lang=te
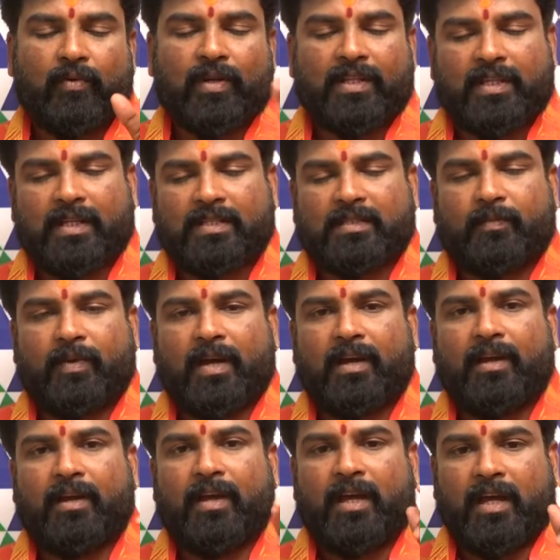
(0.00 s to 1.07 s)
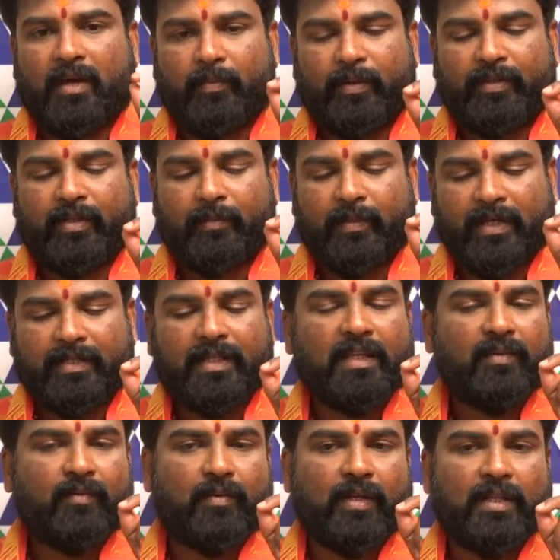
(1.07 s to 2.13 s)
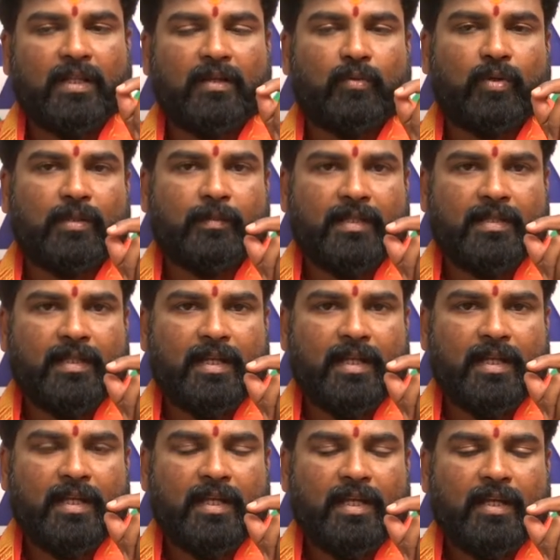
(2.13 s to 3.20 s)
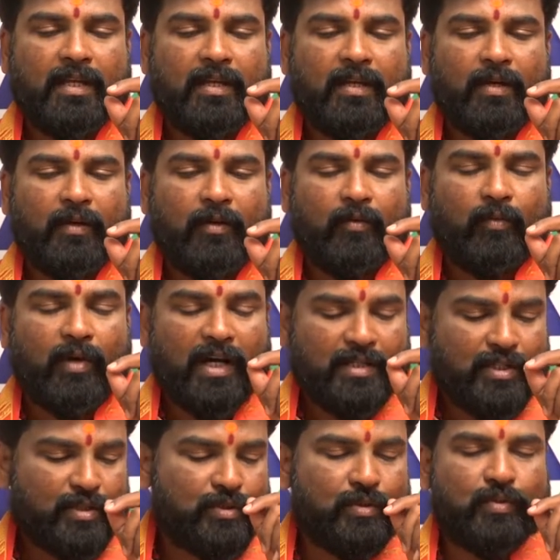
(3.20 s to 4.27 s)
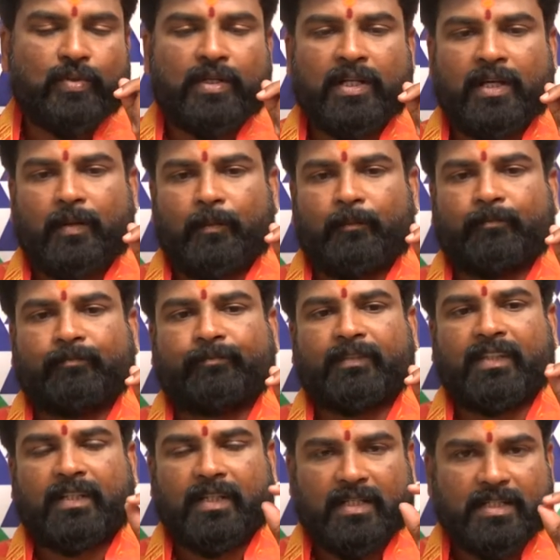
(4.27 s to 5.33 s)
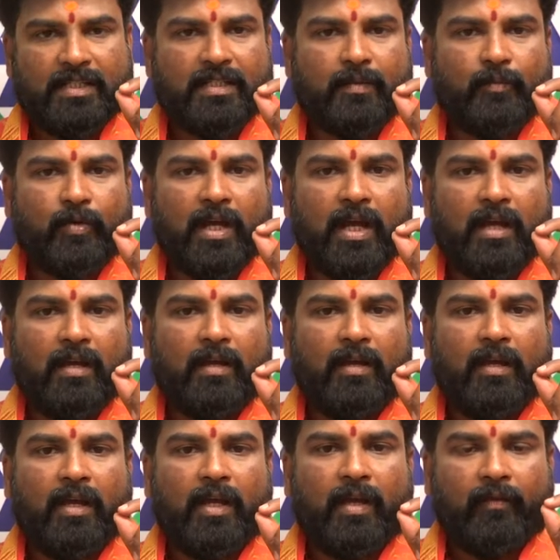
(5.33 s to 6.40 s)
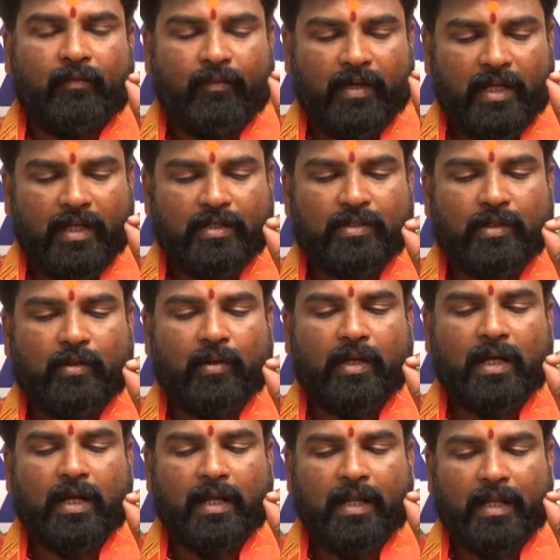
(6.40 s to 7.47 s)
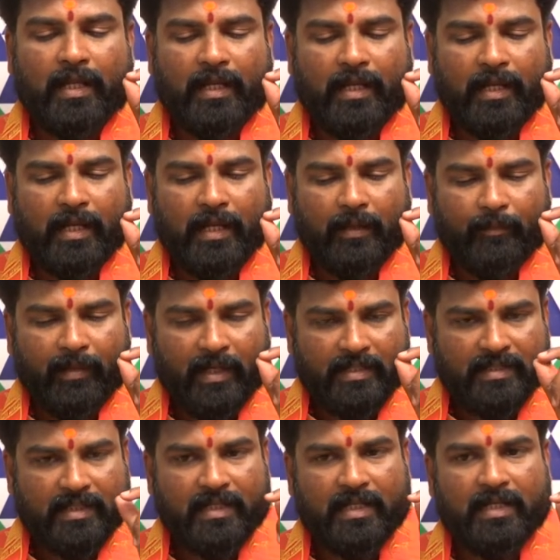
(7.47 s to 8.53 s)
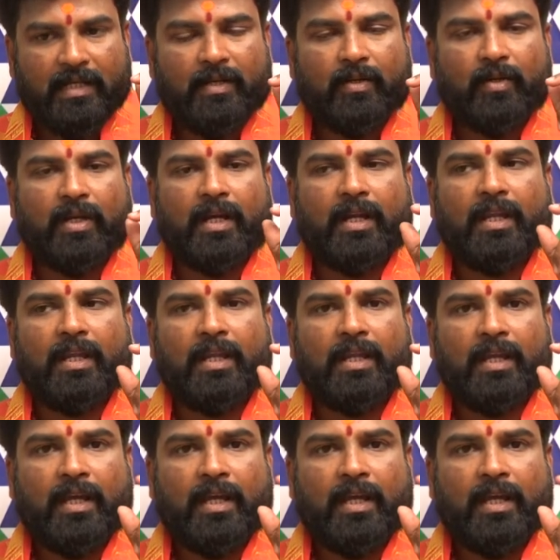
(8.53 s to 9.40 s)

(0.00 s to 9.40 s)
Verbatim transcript: ఉన్నది నిజమా అబద్ధమా దేహం ఉన్నదని కొంతమంది వాదిస్తూ ఉంటారు ఖచ్చితముగా విలేజ్లో కానీ మన సిటీలలో కానీ